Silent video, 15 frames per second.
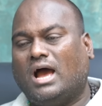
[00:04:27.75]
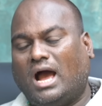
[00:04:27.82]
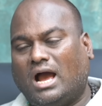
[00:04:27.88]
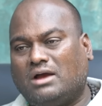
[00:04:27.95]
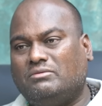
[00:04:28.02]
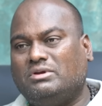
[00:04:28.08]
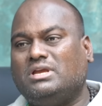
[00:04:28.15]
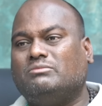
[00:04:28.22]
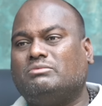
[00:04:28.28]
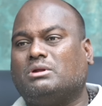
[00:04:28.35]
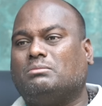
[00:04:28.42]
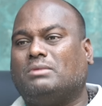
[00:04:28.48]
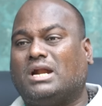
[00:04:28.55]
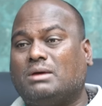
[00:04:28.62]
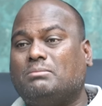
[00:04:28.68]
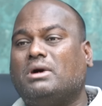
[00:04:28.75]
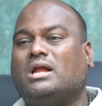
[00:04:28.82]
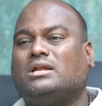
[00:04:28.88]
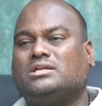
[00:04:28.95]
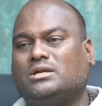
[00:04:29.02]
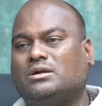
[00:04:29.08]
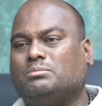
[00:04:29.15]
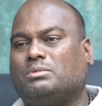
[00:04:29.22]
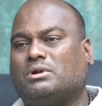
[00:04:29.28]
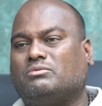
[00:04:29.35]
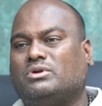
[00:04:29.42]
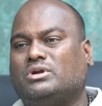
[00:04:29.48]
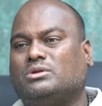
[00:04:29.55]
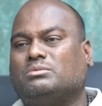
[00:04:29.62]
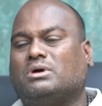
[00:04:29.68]
ஆகவே இவர் மனமாற்றம் ஏற்பட
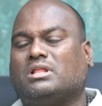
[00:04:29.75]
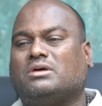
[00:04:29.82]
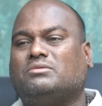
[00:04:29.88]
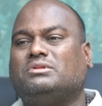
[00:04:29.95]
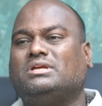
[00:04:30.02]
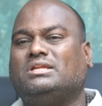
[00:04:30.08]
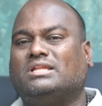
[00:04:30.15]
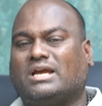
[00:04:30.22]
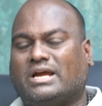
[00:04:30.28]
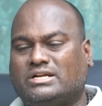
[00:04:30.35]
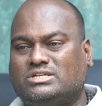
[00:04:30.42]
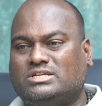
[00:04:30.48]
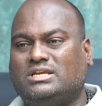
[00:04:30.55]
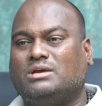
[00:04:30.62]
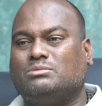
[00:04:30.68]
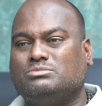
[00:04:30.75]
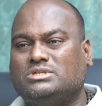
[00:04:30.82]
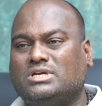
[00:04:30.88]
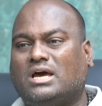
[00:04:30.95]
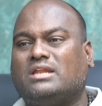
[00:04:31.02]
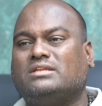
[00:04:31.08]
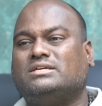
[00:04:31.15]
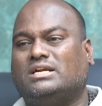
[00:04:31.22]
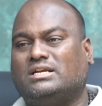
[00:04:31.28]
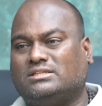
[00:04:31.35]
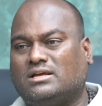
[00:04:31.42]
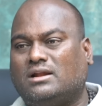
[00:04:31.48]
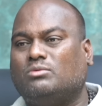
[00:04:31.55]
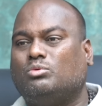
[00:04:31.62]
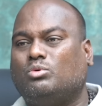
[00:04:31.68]
வேண்டும் அதாவது இந்த கட்சி எம்ஜிஆர்
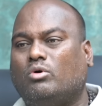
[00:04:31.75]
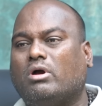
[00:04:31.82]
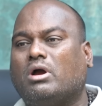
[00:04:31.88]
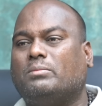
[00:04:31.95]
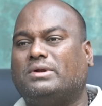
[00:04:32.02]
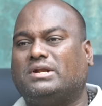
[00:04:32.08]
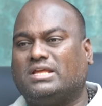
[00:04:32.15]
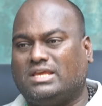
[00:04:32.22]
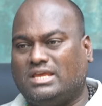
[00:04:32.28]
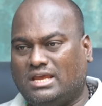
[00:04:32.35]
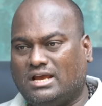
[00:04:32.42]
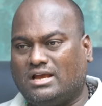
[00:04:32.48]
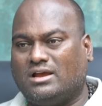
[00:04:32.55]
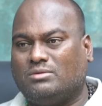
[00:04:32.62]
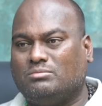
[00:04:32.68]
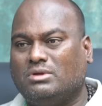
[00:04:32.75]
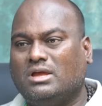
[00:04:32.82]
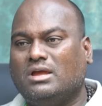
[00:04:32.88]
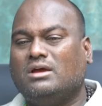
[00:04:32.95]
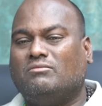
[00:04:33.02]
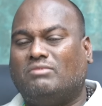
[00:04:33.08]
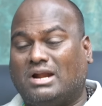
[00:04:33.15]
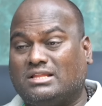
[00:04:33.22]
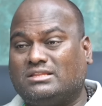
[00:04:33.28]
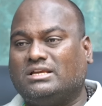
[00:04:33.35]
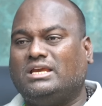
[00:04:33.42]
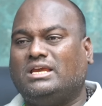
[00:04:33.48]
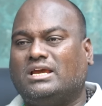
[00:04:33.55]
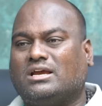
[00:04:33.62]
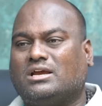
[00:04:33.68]
ஜெயலலிதாவில் உருவாக்கப்பட்ட இயக்கம் வளர்த்த
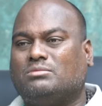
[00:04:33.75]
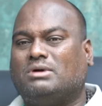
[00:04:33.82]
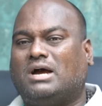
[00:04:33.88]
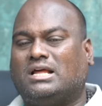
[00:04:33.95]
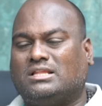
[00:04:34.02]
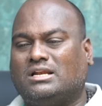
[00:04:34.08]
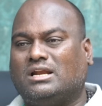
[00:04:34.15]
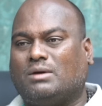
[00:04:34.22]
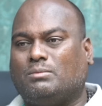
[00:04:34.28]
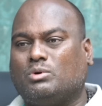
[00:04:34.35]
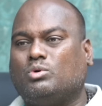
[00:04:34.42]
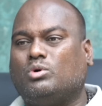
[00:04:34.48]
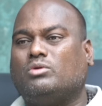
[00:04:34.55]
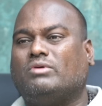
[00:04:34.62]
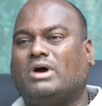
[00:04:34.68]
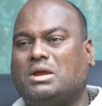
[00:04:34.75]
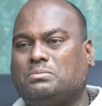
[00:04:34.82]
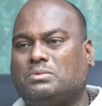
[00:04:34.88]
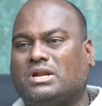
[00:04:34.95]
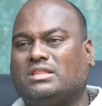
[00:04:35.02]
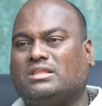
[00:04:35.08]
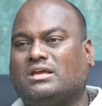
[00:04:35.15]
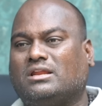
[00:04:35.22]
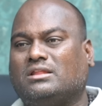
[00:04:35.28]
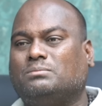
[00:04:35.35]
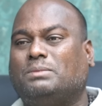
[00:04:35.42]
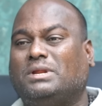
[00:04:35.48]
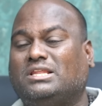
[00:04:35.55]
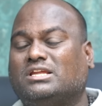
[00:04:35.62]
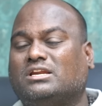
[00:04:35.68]
இயக்கம் அதில் நமக்கு ஒரு வாய்ப்பு கிடைத்துக்கிறது
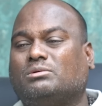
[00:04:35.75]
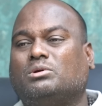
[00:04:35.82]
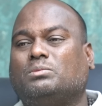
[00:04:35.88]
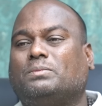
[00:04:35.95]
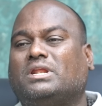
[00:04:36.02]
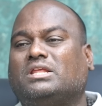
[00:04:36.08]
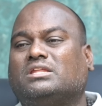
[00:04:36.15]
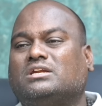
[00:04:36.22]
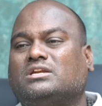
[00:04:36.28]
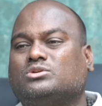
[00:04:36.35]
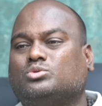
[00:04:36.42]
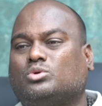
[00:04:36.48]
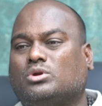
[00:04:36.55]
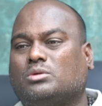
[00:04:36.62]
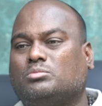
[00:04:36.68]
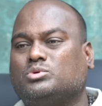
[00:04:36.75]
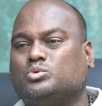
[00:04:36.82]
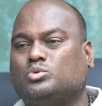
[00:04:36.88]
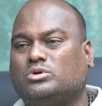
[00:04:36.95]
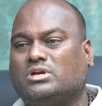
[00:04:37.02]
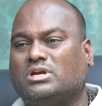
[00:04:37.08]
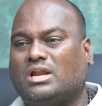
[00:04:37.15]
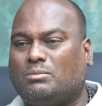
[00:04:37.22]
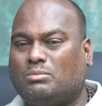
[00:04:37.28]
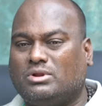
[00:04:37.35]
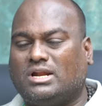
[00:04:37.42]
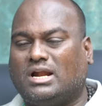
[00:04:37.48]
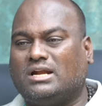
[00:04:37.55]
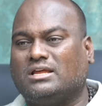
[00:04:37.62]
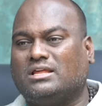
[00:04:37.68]
பெருக்கின் ரோல் பெருக்கின்ட்டு சொல்கிறோம்னு சொல்லிட்டு
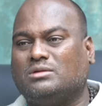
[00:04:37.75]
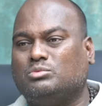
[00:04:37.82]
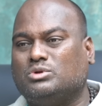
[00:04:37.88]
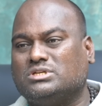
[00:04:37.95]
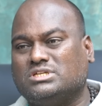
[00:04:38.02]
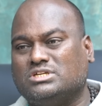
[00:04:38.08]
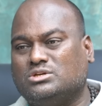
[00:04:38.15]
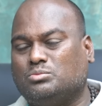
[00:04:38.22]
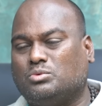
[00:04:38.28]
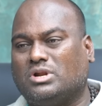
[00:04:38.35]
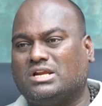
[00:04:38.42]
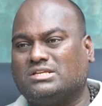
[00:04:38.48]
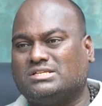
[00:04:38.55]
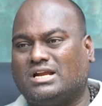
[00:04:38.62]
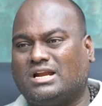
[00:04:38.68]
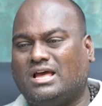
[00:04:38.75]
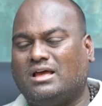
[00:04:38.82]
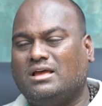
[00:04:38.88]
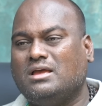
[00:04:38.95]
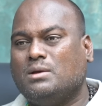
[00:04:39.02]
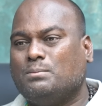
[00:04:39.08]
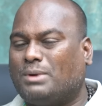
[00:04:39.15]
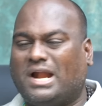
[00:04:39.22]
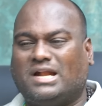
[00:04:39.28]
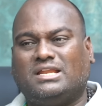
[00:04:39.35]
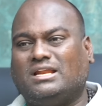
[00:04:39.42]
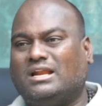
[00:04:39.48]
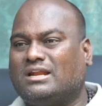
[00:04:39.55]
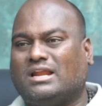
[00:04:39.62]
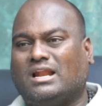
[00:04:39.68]
நம்மளும் நாட்டுக்கு எதை முடியாது சீட்டு பண்ண நினச்சாங்கன்னா
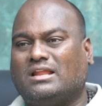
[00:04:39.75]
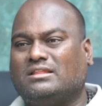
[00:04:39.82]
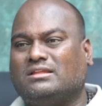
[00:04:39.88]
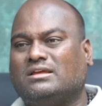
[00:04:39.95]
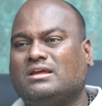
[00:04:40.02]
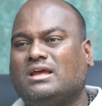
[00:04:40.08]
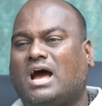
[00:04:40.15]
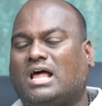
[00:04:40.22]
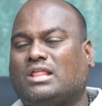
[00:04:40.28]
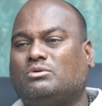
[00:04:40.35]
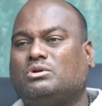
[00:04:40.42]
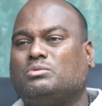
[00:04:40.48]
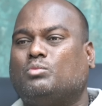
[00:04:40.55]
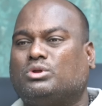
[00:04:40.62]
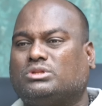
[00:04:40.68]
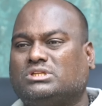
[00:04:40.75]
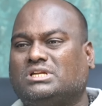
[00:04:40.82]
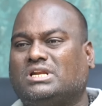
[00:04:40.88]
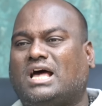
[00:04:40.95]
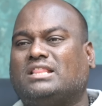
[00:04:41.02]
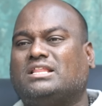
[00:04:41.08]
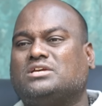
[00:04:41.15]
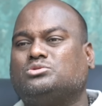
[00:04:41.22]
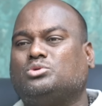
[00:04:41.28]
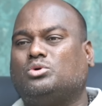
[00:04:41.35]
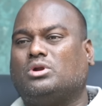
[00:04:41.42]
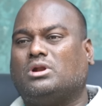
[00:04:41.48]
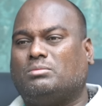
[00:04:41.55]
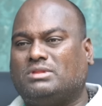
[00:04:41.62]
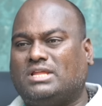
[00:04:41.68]
ப்ராக்டிக்கலாக நல்லது அதை விட்டு மொத்தத்தையும் நான் தான்
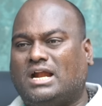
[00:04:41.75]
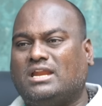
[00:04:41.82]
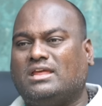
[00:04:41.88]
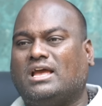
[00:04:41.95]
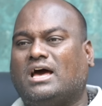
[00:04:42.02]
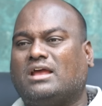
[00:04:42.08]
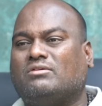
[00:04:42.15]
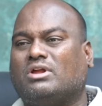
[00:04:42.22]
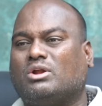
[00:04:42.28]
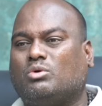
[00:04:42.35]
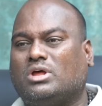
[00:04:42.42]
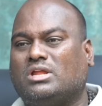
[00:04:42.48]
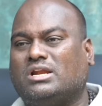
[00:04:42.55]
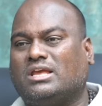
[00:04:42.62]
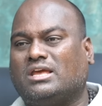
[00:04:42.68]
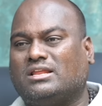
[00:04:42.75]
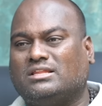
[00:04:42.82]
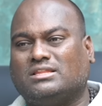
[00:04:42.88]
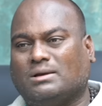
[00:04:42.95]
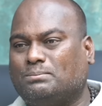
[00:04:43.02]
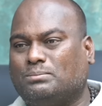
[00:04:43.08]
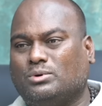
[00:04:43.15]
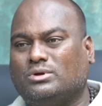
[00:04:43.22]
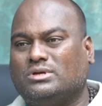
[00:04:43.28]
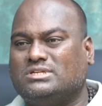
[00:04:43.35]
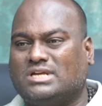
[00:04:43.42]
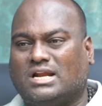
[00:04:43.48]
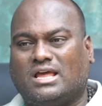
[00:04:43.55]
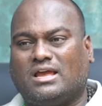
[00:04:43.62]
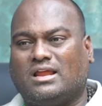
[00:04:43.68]
சொல்லணும் நம்ம தாண்டி யாரும் வரக்கூடாது நினைக்கிறது தப்பு
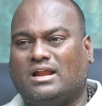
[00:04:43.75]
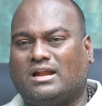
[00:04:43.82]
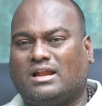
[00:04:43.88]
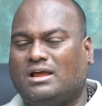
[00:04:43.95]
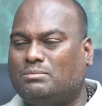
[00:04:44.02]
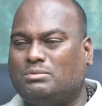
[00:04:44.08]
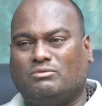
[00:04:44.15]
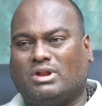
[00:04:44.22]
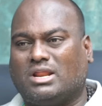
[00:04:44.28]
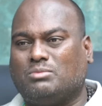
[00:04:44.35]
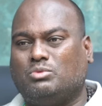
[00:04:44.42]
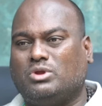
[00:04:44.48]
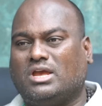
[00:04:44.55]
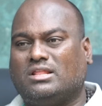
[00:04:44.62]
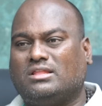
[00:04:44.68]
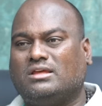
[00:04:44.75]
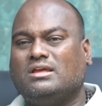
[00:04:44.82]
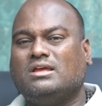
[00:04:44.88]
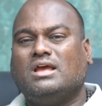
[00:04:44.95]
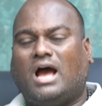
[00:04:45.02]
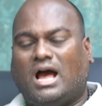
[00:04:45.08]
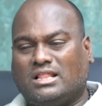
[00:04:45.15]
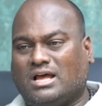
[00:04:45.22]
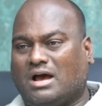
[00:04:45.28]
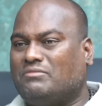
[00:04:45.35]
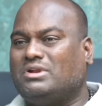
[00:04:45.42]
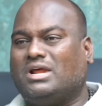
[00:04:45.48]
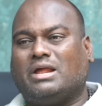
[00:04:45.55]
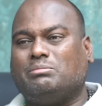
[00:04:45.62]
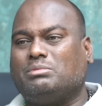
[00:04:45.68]
ஜனநாயக நாட்டில் அப்படி வளர முடியாது அது
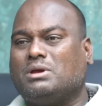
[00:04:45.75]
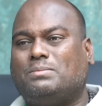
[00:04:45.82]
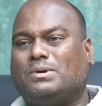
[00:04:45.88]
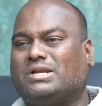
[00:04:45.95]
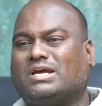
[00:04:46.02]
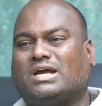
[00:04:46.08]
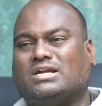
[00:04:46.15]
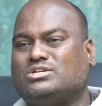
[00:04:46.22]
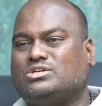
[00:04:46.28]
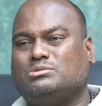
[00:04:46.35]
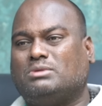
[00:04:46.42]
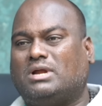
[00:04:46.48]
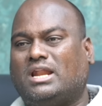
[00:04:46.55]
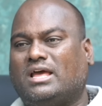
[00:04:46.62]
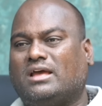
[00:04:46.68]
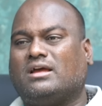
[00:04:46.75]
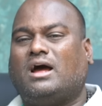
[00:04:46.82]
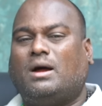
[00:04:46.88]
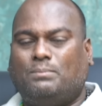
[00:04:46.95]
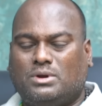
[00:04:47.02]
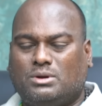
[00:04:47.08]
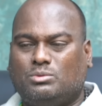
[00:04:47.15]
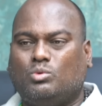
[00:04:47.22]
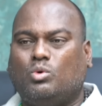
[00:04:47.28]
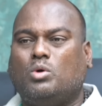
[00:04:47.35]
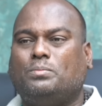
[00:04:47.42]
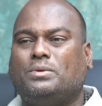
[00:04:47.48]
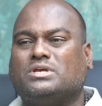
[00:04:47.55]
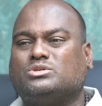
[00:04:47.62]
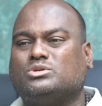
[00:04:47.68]
அவர் ஆரம்பிக்கப்பட்ட கட்சியும் அல்ல அப்புறம்
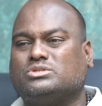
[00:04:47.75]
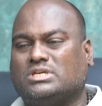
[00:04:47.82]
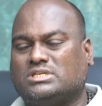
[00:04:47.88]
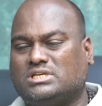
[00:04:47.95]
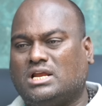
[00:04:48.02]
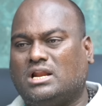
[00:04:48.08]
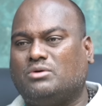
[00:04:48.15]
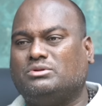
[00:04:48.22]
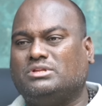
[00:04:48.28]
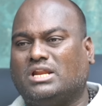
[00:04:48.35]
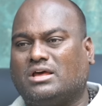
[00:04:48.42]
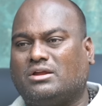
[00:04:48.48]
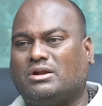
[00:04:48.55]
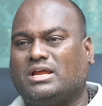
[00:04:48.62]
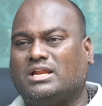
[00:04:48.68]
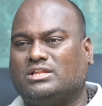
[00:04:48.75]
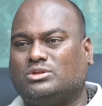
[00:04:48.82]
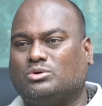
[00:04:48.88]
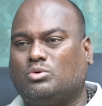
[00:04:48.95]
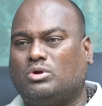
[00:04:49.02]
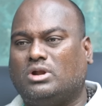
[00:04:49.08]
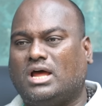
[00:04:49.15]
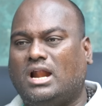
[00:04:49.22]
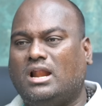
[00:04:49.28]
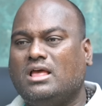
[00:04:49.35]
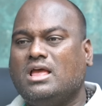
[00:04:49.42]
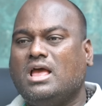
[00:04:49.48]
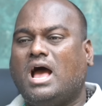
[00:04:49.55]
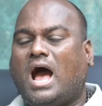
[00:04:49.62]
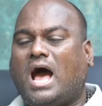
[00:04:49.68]
ஓபிஎஸோ சசிகலாவோ தினகரன் இணைத்து கொண்டால்
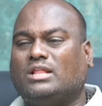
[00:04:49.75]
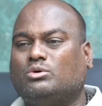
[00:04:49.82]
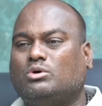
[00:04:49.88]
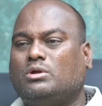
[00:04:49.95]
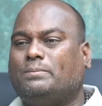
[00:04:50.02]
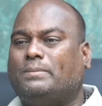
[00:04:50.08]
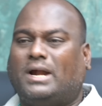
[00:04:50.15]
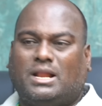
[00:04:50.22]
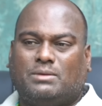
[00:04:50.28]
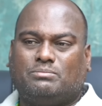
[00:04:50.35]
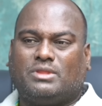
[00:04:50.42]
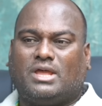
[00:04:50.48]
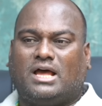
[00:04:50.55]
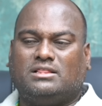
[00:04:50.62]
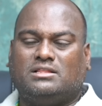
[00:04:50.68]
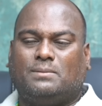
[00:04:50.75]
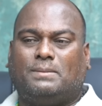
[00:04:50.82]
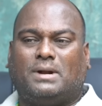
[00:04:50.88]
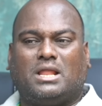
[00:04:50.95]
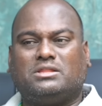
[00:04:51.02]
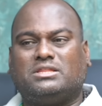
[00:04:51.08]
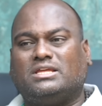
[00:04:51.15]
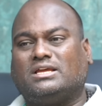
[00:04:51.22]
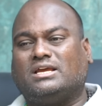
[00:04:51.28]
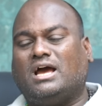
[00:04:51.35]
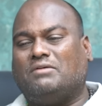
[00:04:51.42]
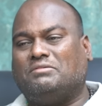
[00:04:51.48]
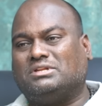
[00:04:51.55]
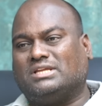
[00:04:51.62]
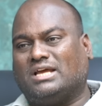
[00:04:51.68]
அது ஒரு பலம் அந்த பலத்துக்கு
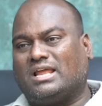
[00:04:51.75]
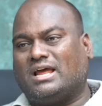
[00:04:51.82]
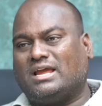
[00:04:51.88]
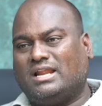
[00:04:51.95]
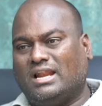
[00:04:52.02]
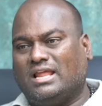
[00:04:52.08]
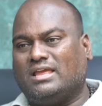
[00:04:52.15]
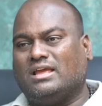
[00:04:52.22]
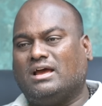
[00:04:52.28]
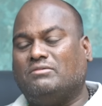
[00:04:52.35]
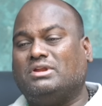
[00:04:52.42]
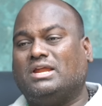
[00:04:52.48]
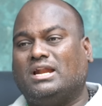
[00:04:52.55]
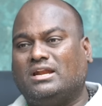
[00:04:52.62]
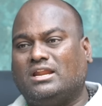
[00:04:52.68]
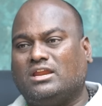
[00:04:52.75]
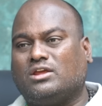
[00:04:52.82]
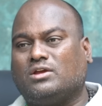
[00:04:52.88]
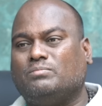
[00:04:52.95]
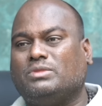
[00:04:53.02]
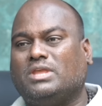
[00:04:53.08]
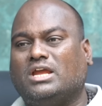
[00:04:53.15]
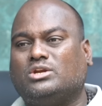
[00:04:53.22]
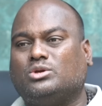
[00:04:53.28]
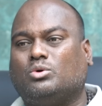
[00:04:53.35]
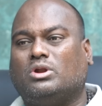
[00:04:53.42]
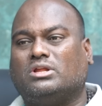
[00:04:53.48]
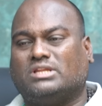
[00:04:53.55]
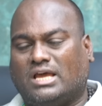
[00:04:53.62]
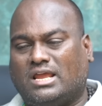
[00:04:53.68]
அவர் தயாராக இல்லை அவர் என்றைக்கும்
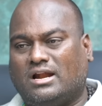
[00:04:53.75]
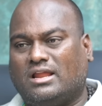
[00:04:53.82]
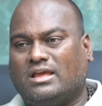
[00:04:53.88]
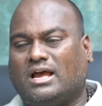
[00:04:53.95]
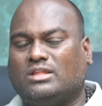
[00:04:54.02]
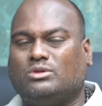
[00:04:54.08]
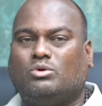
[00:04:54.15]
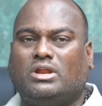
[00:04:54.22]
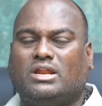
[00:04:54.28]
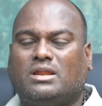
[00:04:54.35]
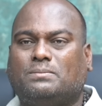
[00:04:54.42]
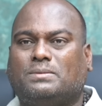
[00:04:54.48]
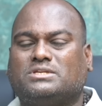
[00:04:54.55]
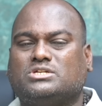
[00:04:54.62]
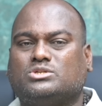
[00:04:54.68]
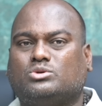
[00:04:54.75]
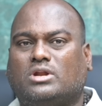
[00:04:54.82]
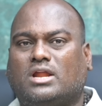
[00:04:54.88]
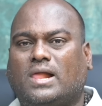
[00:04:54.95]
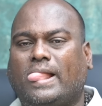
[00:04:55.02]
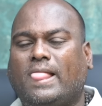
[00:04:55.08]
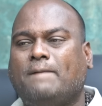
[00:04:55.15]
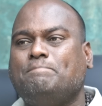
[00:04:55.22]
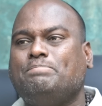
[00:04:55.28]
ஏற்றுக்கொள்ள தயாரில்லை அதுக்குள்ளே என்ன பிரச்சனை சொன்னால்